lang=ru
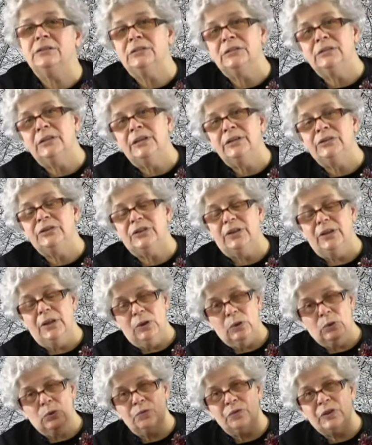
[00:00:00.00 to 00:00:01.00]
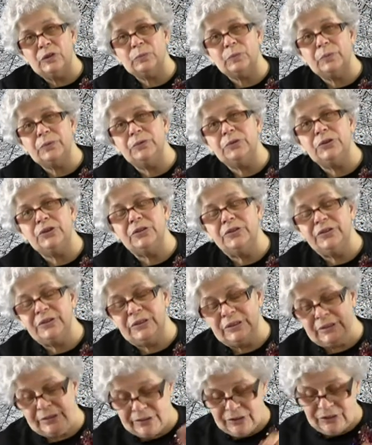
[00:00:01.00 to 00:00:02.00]
знаете, у вас
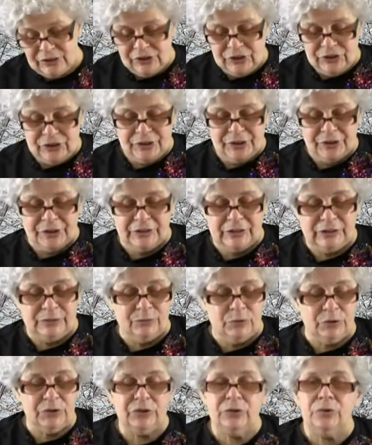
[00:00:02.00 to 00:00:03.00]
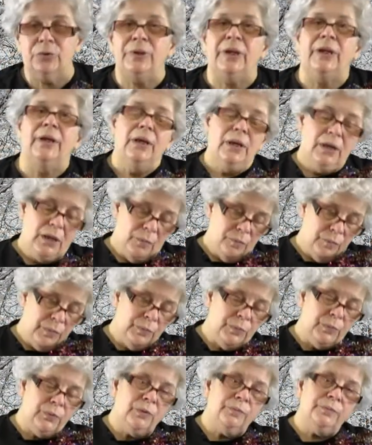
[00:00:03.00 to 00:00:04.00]
получился насыщенный раствор соли. Мы
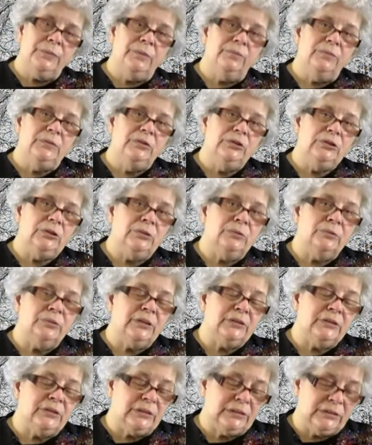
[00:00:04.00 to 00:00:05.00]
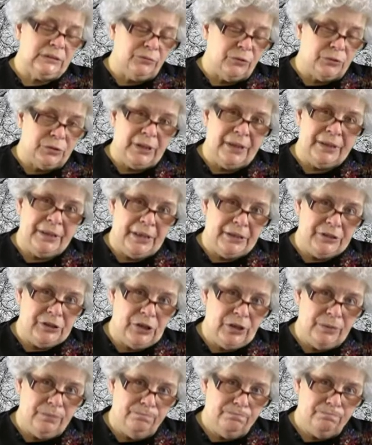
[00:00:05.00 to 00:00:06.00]
помним, что у нас раствор
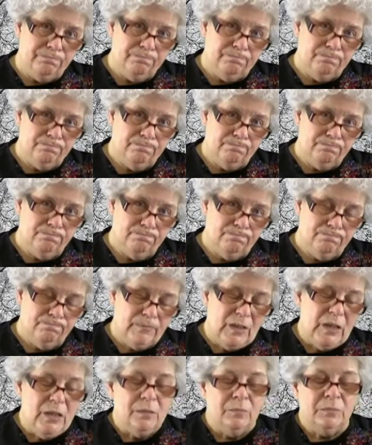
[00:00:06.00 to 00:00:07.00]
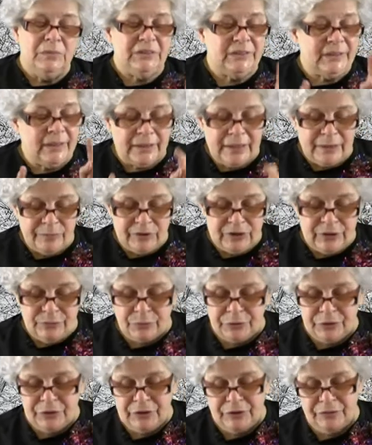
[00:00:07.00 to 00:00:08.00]
горячий, мы стараемся
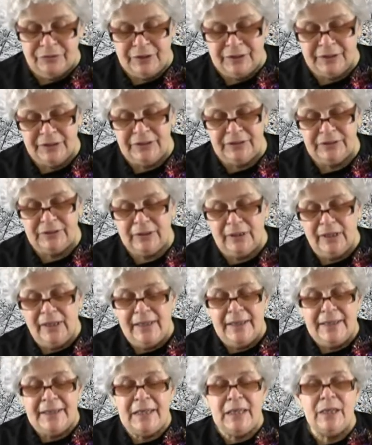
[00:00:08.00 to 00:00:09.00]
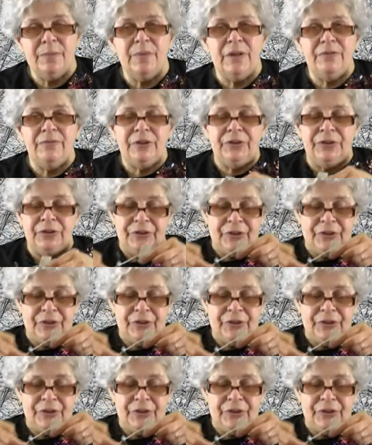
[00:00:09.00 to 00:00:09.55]
его не двигать, и мы в этот